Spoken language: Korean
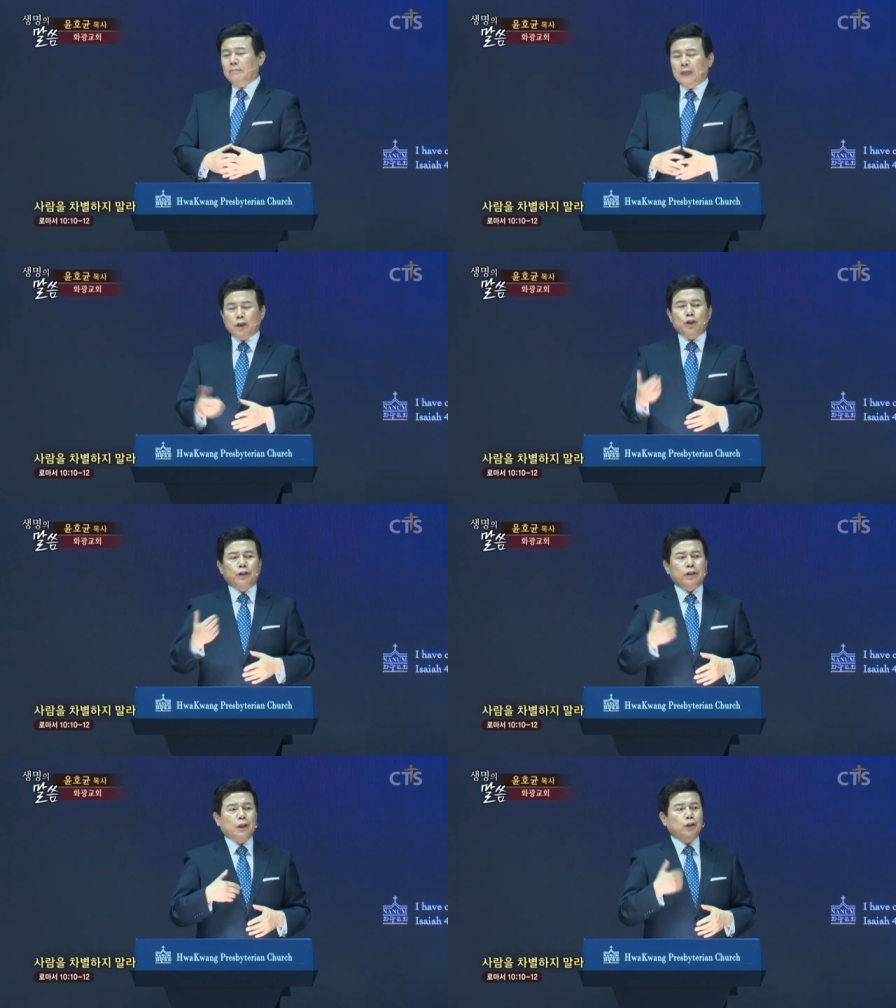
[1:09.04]
나는
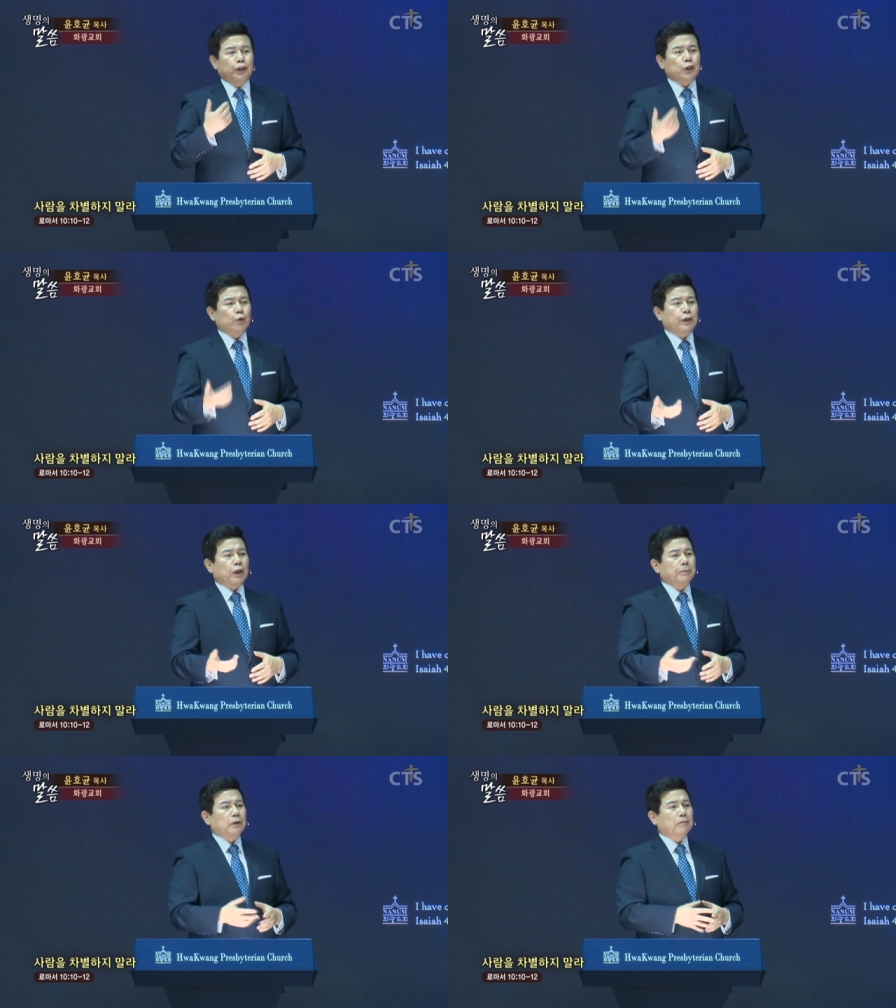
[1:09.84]
진정한
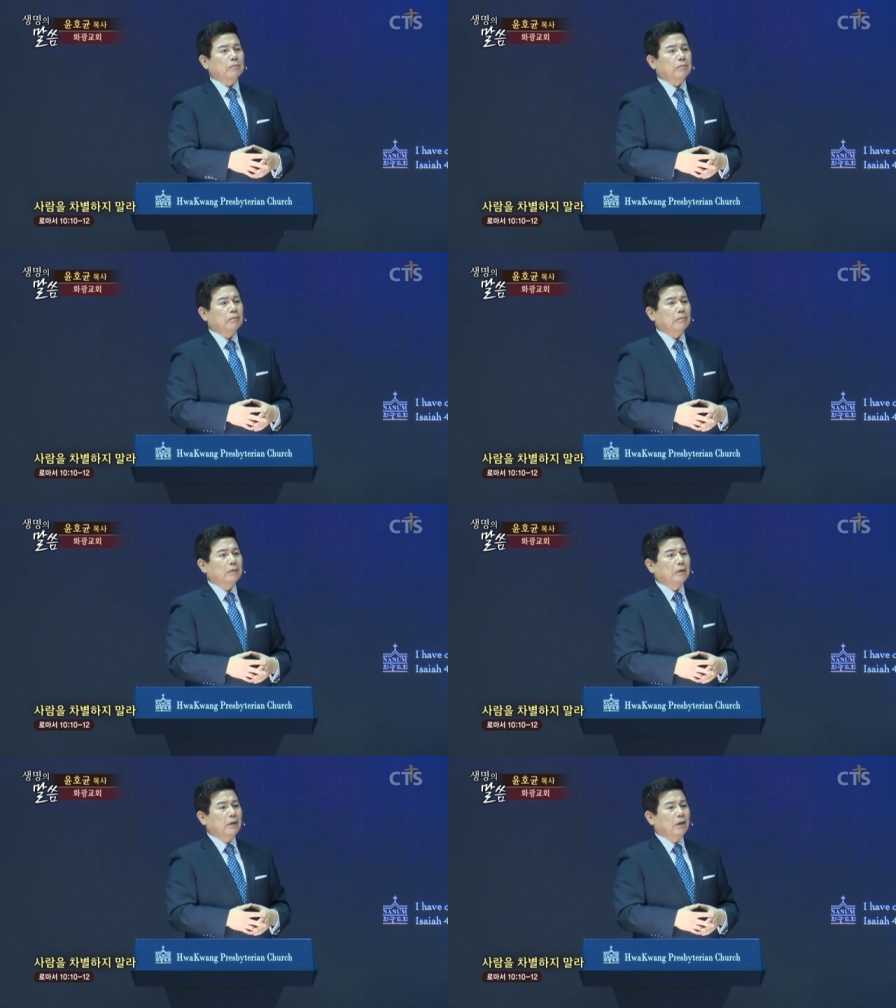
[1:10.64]
그리스도인이라면
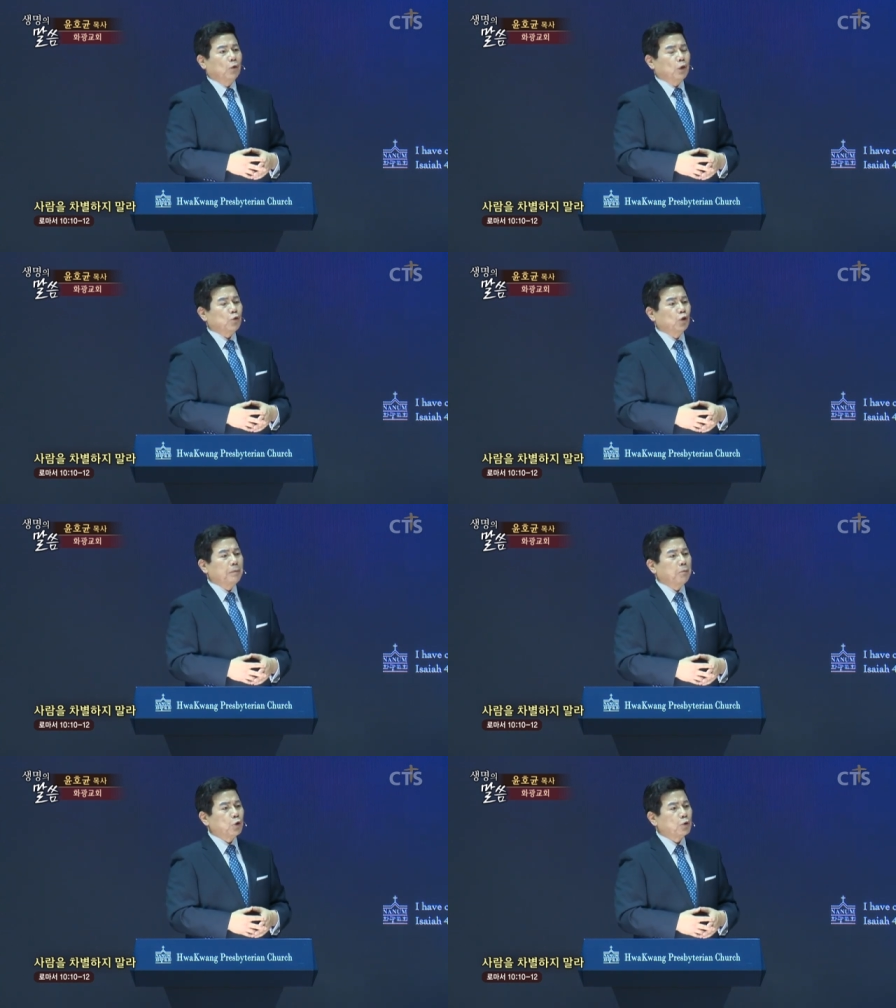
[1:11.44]
오늘
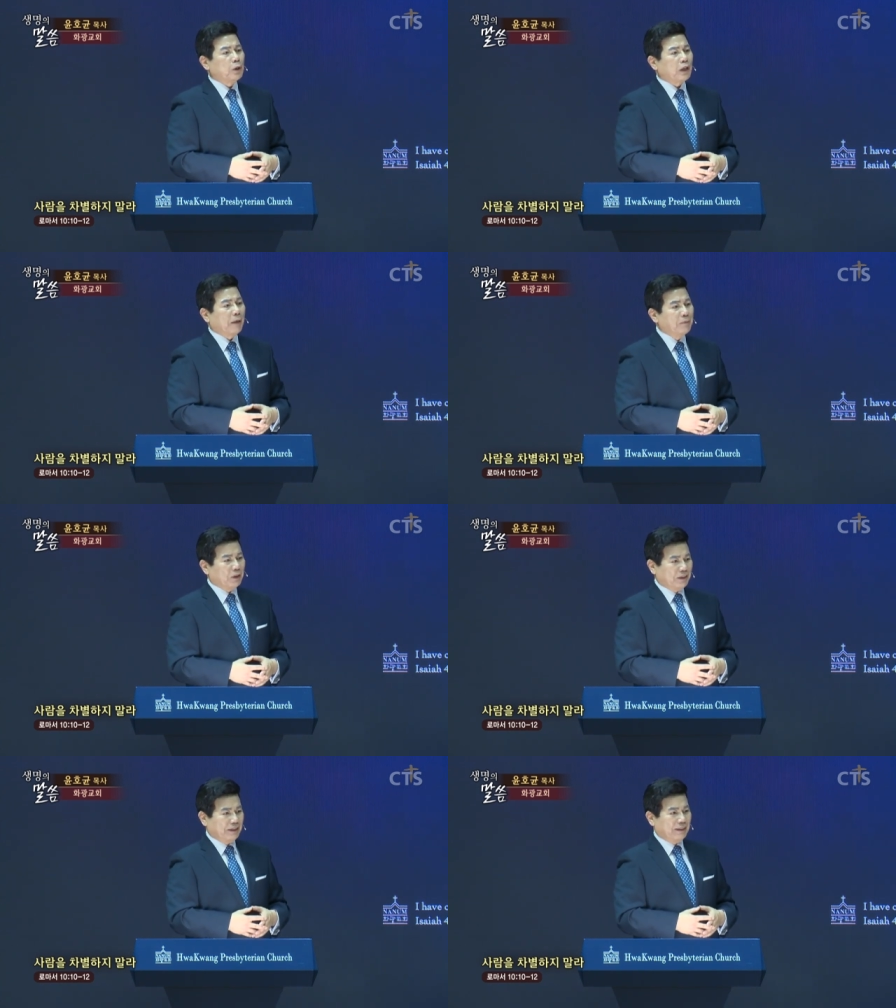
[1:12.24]
주님의 모습을
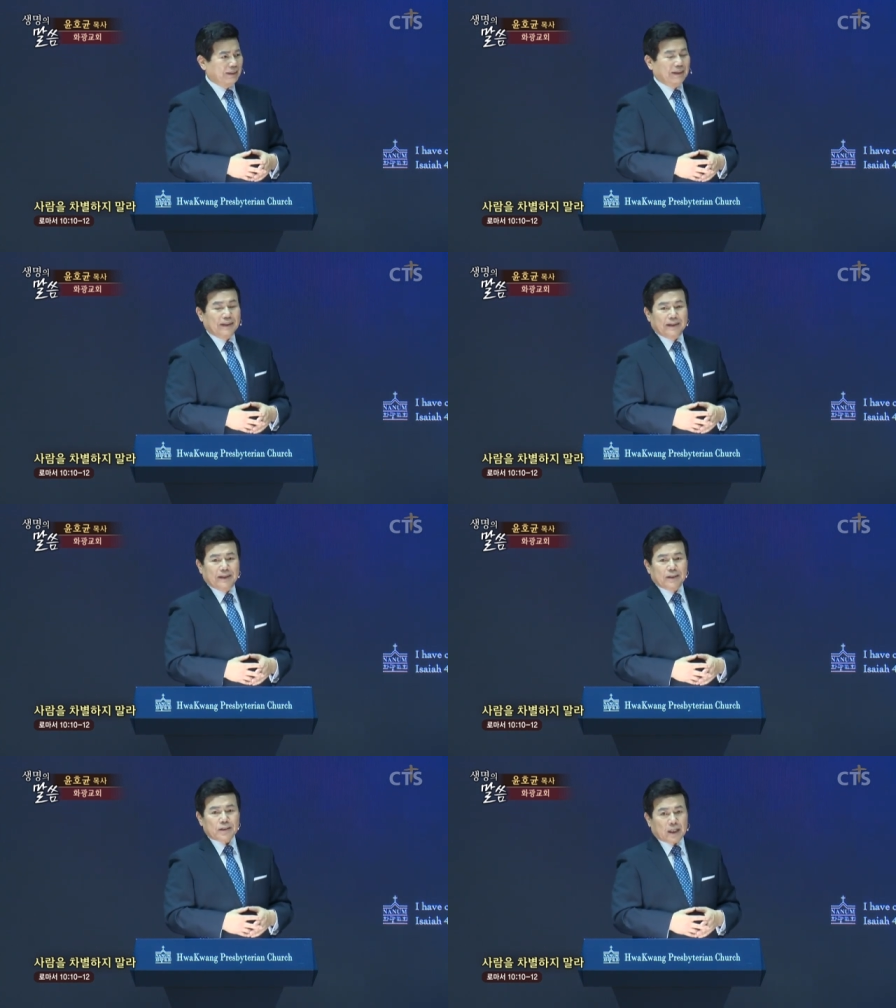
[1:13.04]
닮는
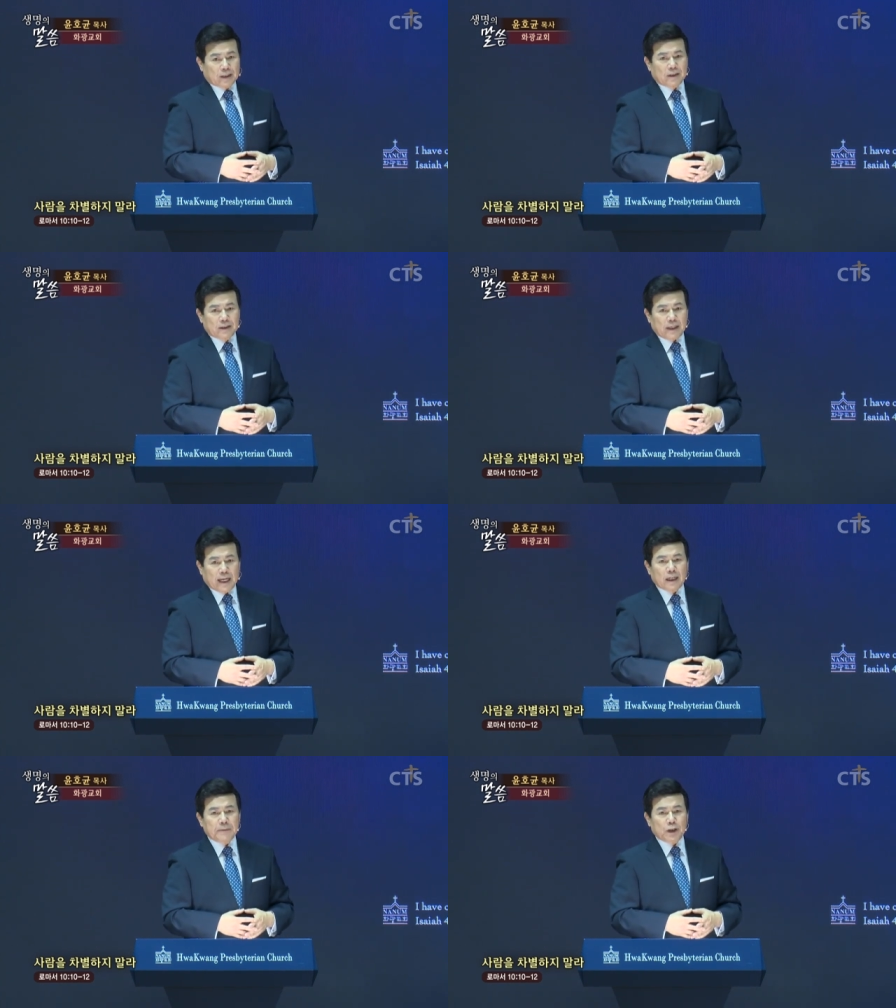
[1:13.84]
사랑하는
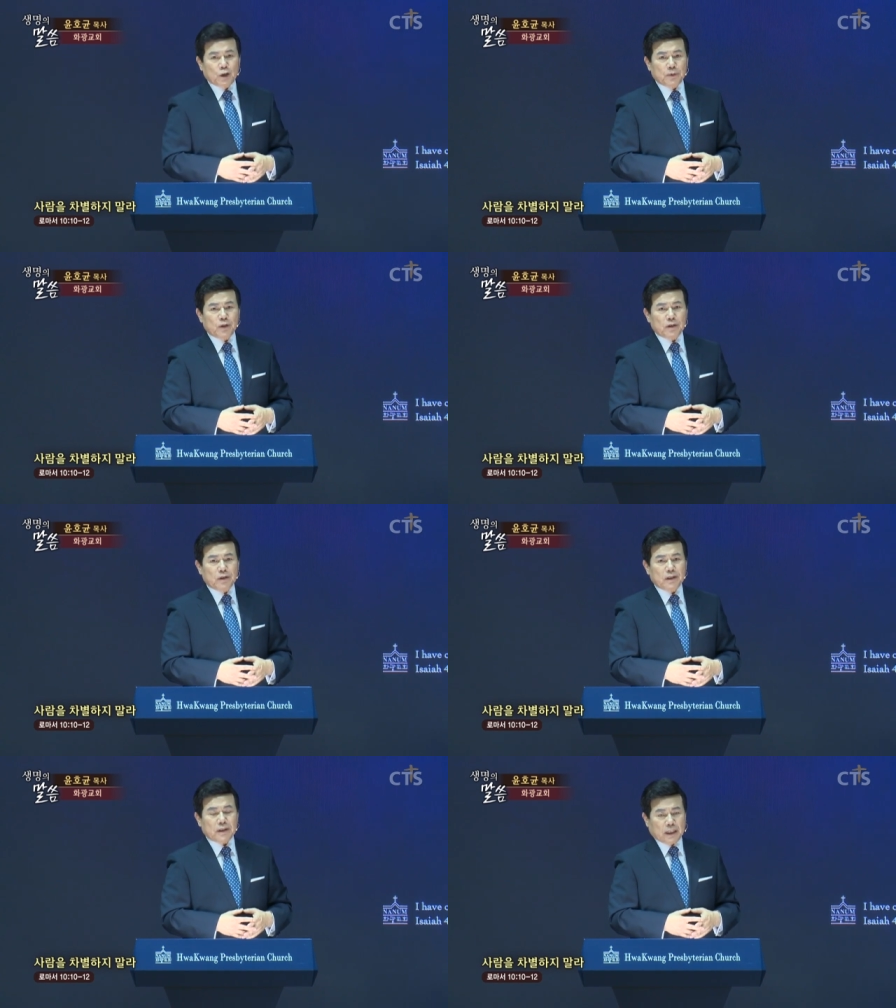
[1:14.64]
하나님의 여러분
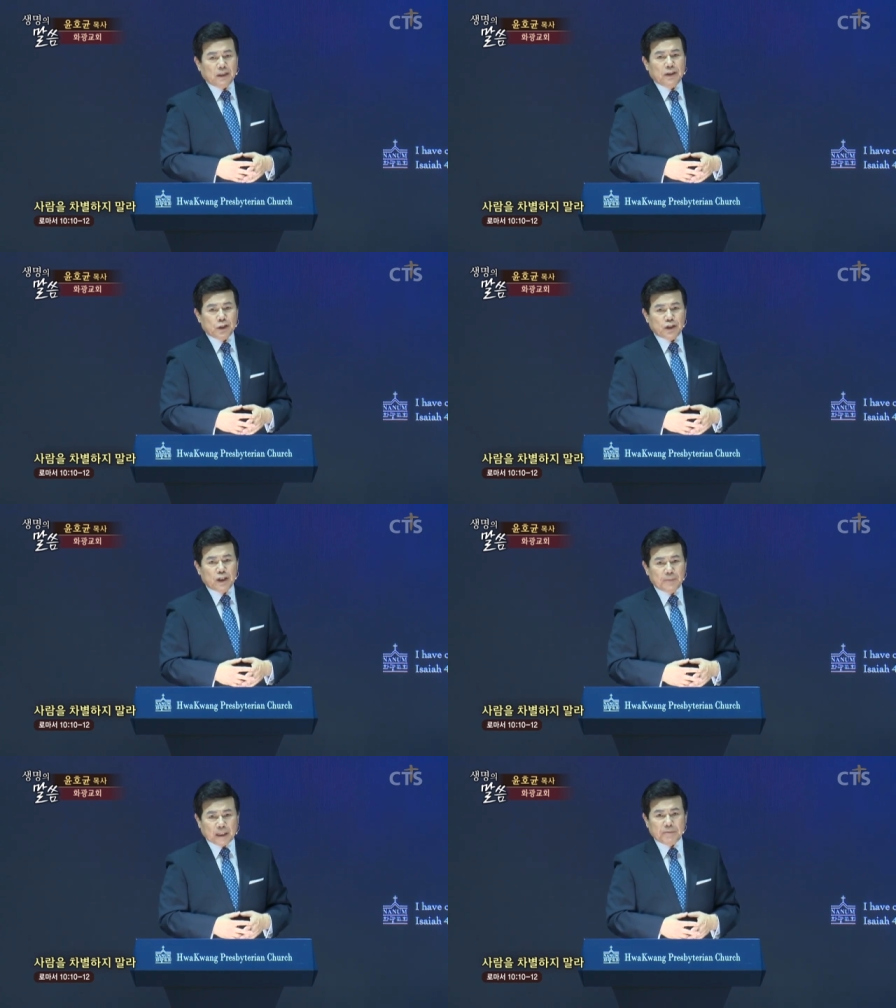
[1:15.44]
자녀가
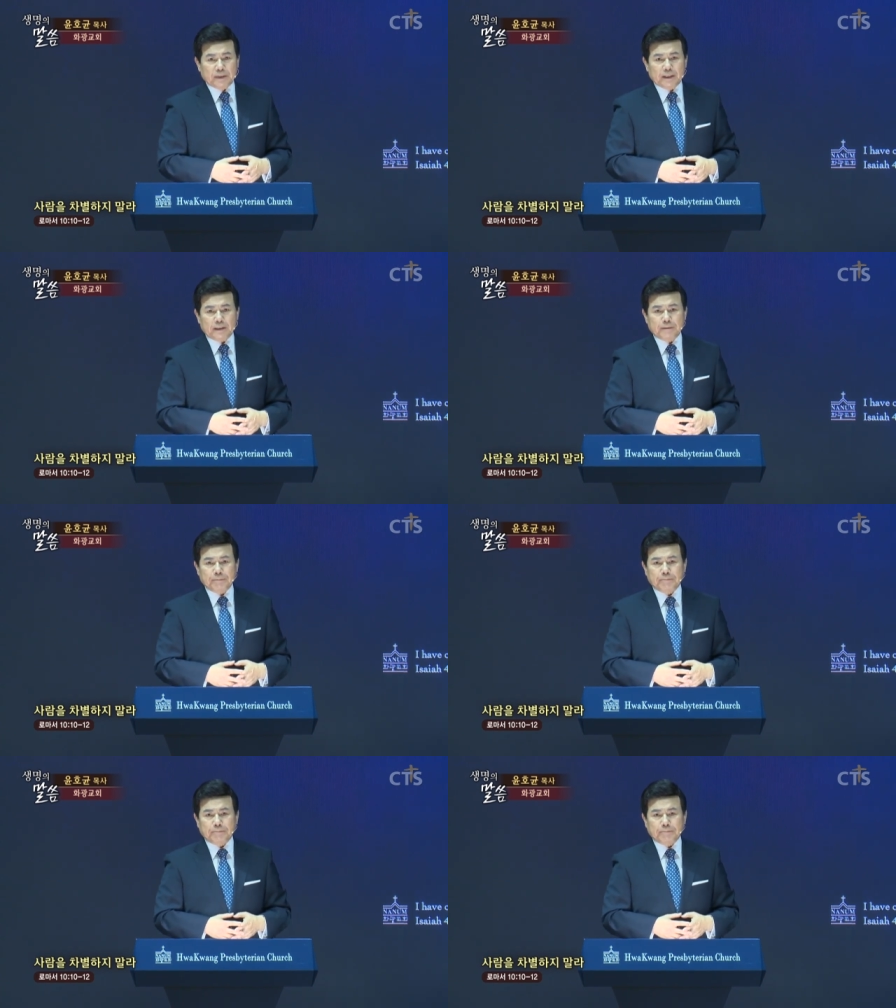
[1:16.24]
되시길 바랍니다.